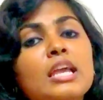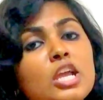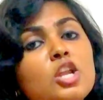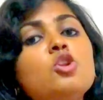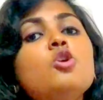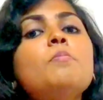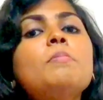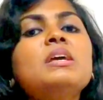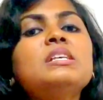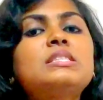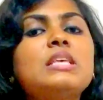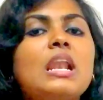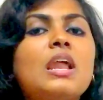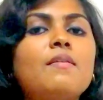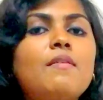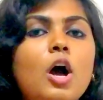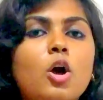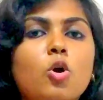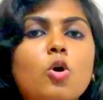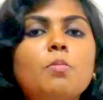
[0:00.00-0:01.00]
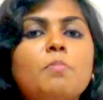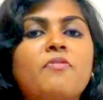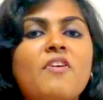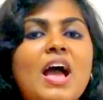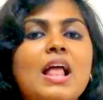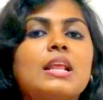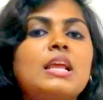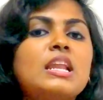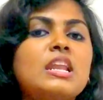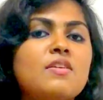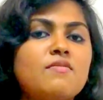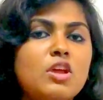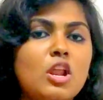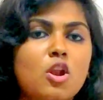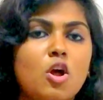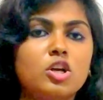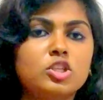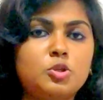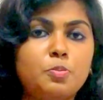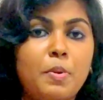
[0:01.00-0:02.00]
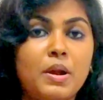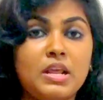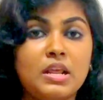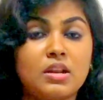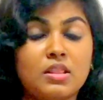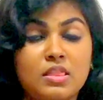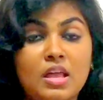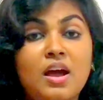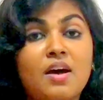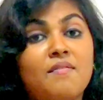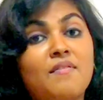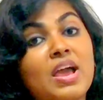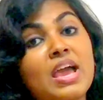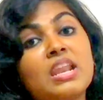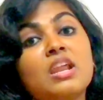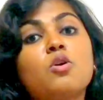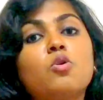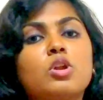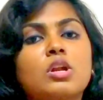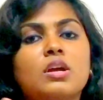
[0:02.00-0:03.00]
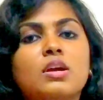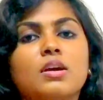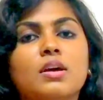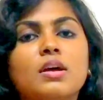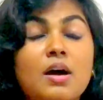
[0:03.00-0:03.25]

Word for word: இன்னுமே செலவாகும் ஃபால்கன் ஹெவியை லான்ச் பண்ணியிருந்தா வேற ஒரு